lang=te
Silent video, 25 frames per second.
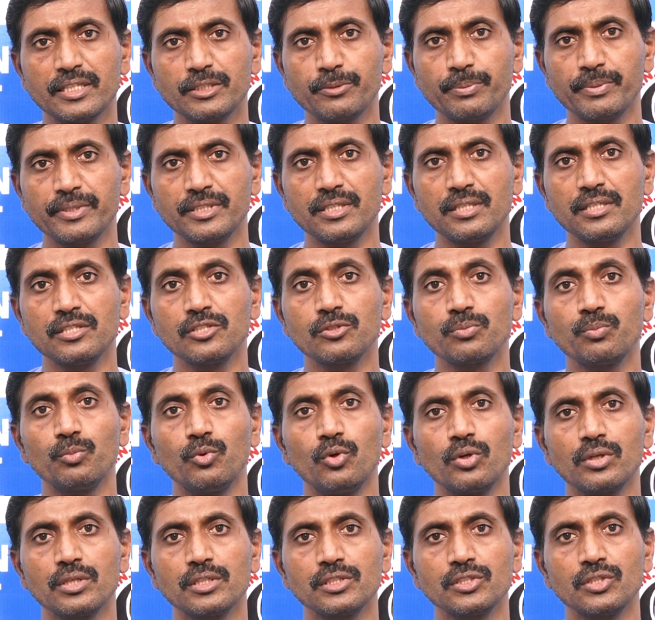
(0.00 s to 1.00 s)
ఎక్స్పెషలీ
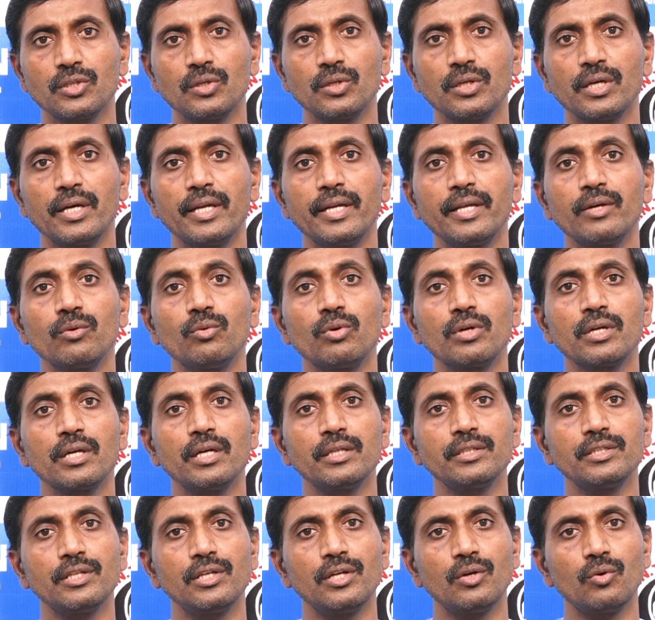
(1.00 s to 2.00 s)
స్మోకర్స్లో కానీ
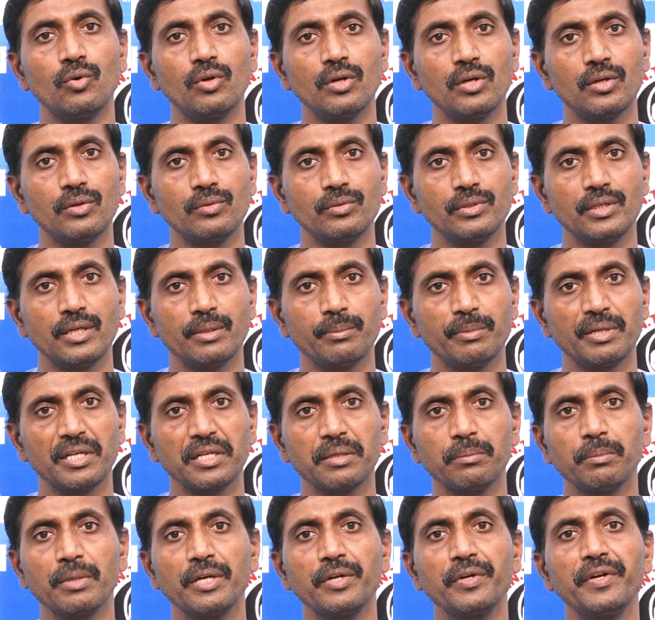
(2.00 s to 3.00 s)
గుట్కా తినే వాళ్ళు ఉంటే
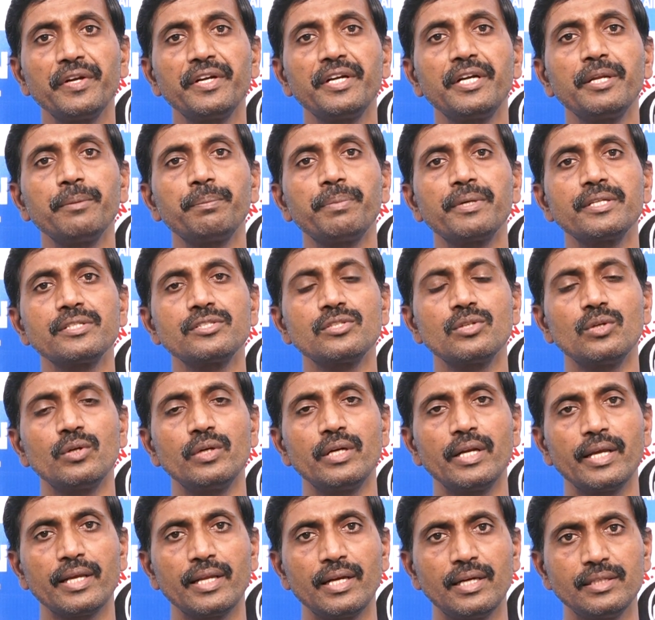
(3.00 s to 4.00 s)
మటుకు మనం ఎట్టి పరిస్థితిలో
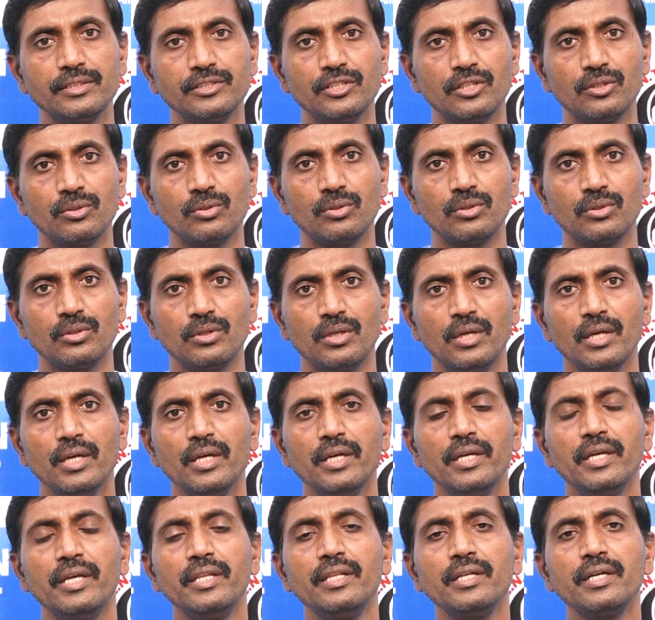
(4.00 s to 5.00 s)
నెగ్లెక్ట్ చేయకూడదు
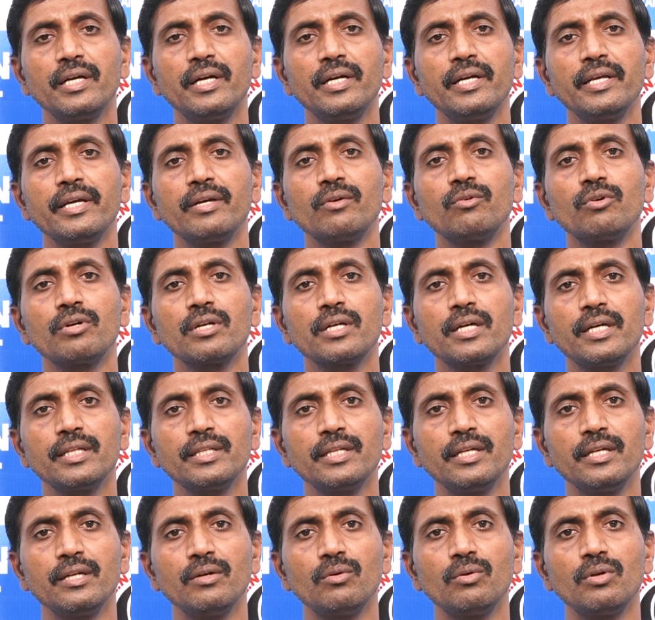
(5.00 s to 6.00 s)
ఎందుకంటే ఈ గుట్కా
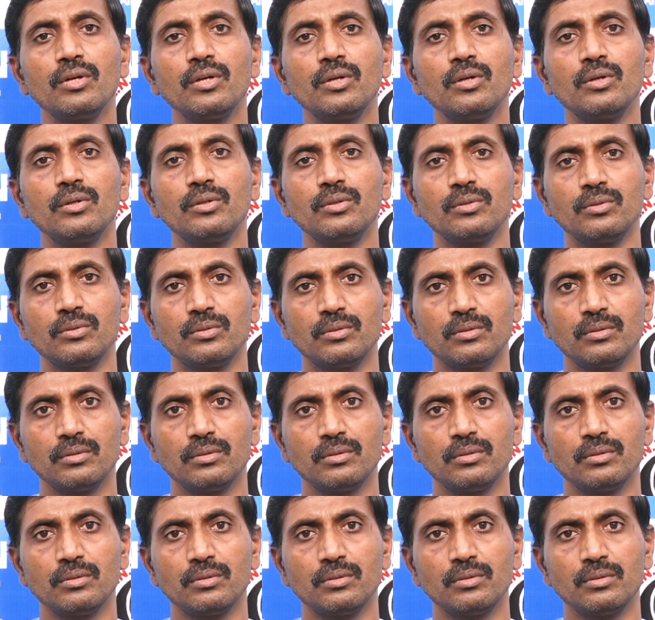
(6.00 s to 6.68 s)
తినే వాళ్ళలోనూ